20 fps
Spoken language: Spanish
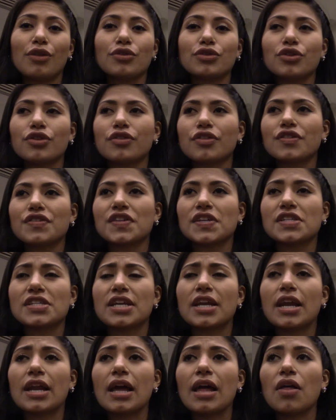nosotros es
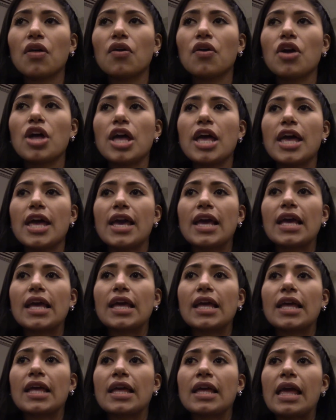cerrado.
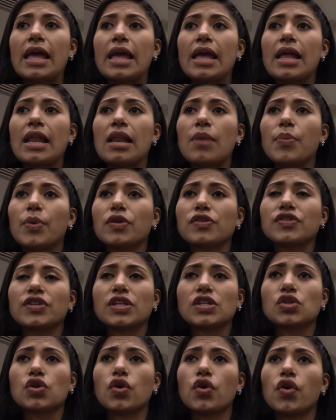Eh, el
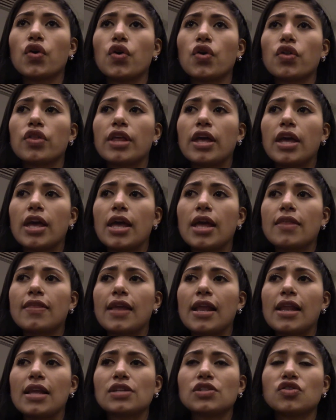proceso de,
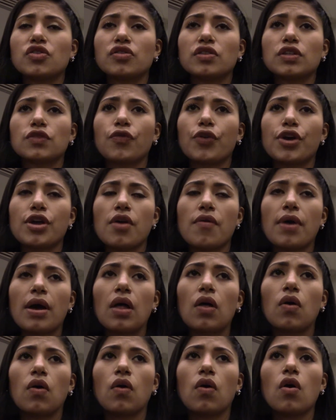de, elecciones fue
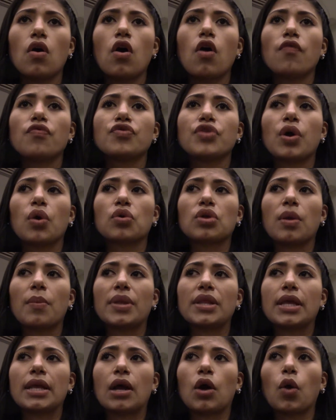llevado de una
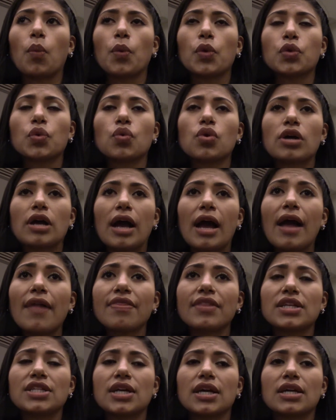manera como nunca
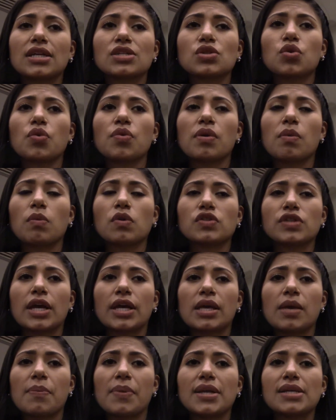antes, ya que estuvimos
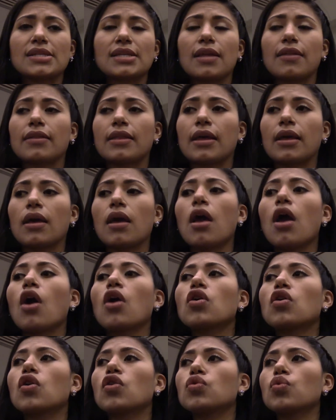aquí presente
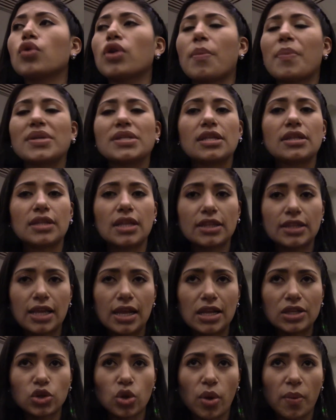con un representante
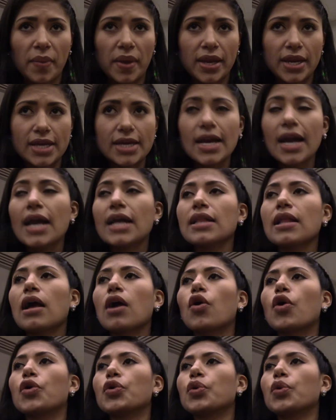de la
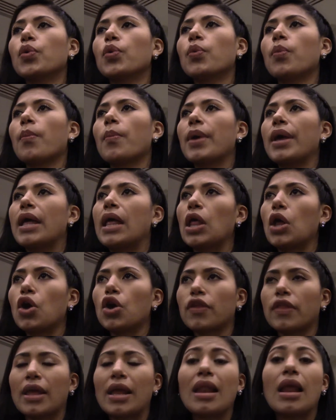Sudamericana, con un
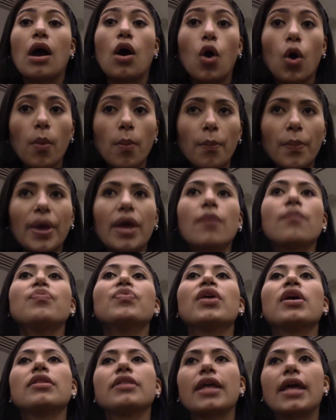veedor de la OMPE,
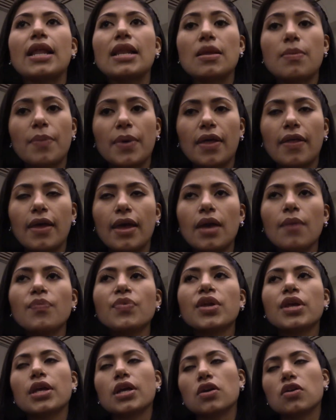del
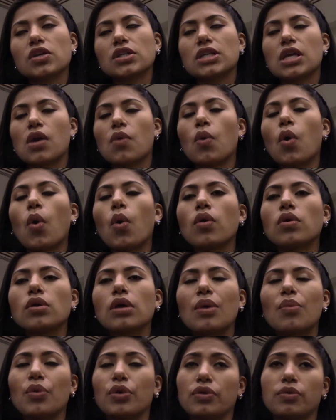IPD, y creo que se llevó,
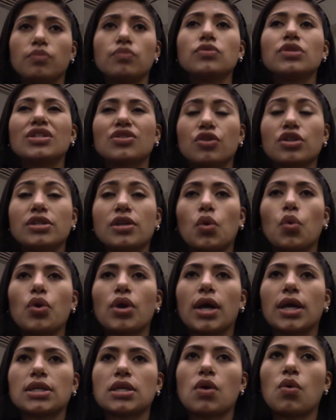bueno, estoy
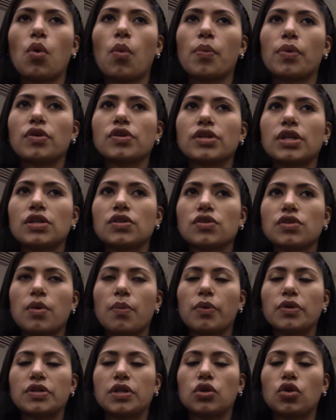segura que se llevó un proceso
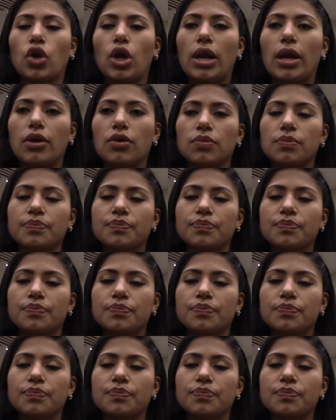100% claro.